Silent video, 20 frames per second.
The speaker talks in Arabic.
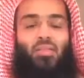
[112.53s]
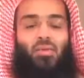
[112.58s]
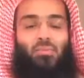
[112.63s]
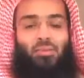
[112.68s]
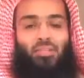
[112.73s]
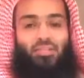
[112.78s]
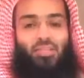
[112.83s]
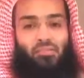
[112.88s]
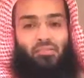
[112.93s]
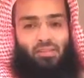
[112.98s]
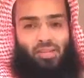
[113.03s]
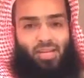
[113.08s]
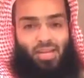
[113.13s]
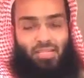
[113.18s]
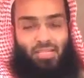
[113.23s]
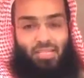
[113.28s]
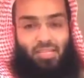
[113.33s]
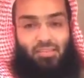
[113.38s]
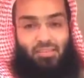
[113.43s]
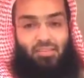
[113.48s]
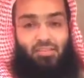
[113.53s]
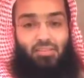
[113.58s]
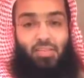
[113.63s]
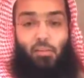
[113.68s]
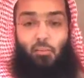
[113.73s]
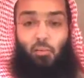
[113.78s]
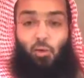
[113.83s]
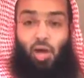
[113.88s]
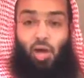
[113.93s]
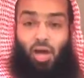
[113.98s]
ثبت في الحديث عند
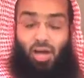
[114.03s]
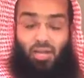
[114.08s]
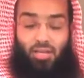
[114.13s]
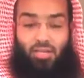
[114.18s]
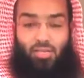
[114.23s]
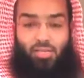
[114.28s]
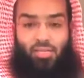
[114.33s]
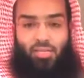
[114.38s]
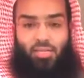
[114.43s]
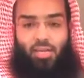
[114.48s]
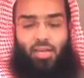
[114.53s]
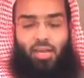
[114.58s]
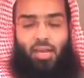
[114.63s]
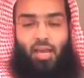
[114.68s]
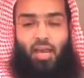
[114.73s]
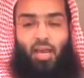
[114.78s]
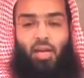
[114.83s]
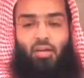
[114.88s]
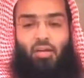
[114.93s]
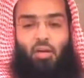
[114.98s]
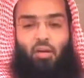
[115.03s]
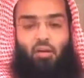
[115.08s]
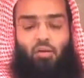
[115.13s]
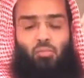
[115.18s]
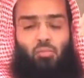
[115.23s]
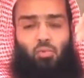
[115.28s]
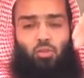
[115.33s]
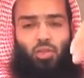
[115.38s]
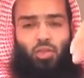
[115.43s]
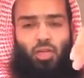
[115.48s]
البخاري أنه
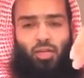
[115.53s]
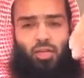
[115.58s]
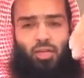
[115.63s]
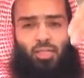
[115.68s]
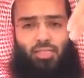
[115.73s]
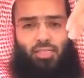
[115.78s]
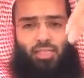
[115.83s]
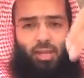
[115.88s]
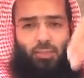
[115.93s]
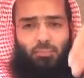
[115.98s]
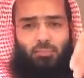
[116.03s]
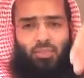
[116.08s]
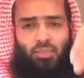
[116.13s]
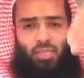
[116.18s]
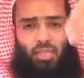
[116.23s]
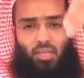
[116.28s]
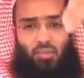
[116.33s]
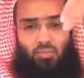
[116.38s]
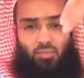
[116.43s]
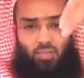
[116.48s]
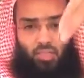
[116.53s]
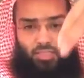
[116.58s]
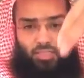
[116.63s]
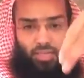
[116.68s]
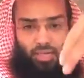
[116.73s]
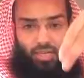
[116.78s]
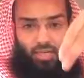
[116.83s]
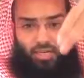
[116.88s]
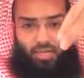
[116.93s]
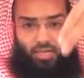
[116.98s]
مجرد غمسة في
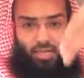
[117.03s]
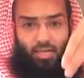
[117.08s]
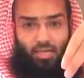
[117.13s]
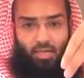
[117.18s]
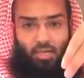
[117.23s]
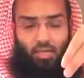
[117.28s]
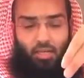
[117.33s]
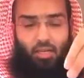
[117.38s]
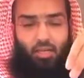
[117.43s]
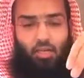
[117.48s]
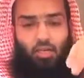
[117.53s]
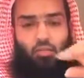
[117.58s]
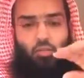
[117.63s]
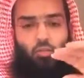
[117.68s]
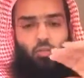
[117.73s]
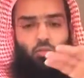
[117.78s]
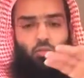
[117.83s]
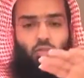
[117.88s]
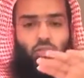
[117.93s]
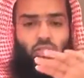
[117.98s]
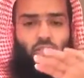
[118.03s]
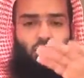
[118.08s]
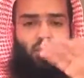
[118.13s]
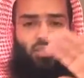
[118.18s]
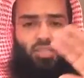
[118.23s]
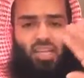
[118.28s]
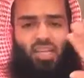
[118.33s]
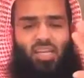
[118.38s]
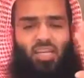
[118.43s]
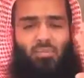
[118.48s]
الجنة تنسي
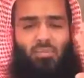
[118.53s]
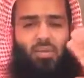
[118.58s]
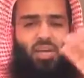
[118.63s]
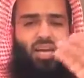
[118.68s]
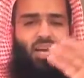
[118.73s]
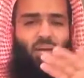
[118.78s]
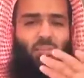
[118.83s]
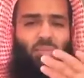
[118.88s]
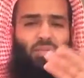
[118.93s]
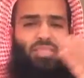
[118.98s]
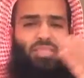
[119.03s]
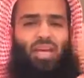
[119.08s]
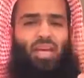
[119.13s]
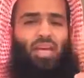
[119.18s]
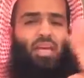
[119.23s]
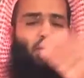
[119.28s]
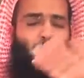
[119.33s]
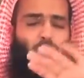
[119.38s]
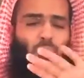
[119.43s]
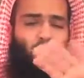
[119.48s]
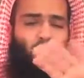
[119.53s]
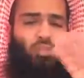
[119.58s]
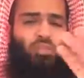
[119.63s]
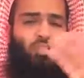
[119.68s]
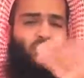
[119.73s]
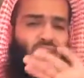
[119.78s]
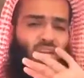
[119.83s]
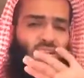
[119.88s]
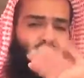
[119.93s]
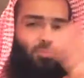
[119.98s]
صاحبها متاعب
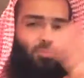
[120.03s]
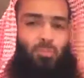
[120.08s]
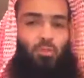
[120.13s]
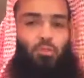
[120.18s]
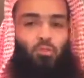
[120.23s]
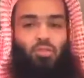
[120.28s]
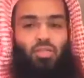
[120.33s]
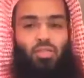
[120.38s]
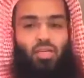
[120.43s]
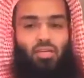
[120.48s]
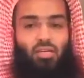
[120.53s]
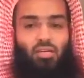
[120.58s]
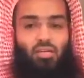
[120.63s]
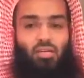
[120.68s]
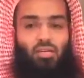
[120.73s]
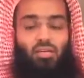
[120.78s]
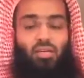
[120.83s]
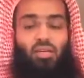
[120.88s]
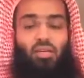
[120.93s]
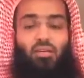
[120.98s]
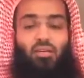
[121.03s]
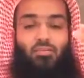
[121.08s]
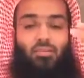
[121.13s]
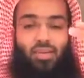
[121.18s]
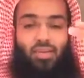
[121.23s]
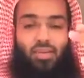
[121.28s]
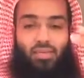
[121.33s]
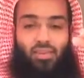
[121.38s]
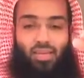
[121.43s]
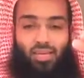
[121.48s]
ومصائب الدنيا
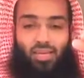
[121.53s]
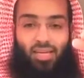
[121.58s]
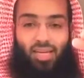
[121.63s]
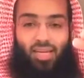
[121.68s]
فإذا